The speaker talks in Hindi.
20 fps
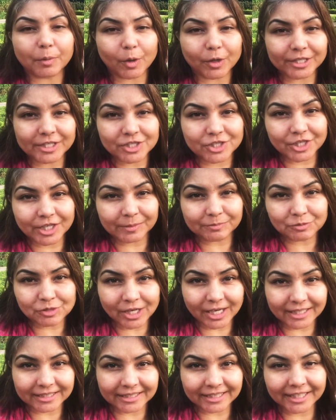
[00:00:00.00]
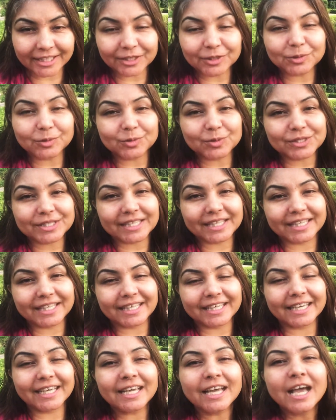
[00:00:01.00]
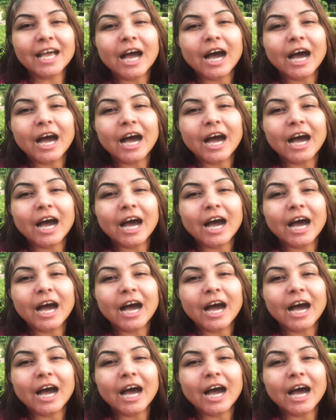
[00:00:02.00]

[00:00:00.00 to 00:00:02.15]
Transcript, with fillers: बॉडी शेप चाहते हैं तो उसके लिए